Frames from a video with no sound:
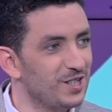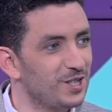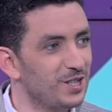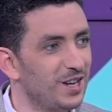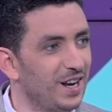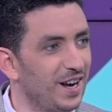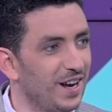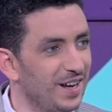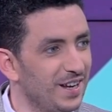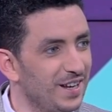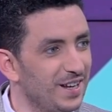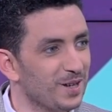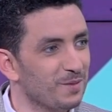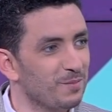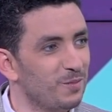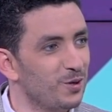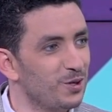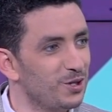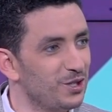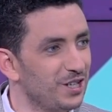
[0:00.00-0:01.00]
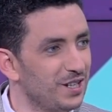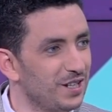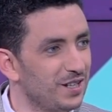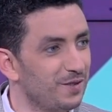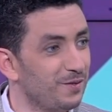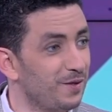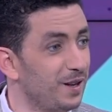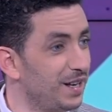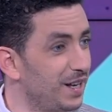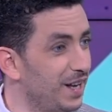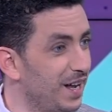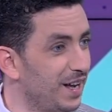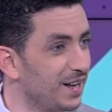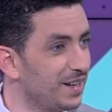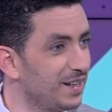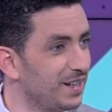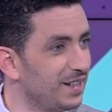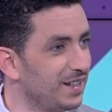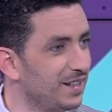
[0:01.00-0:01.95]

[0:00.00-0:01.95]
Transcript: شاعر منشد فنان؟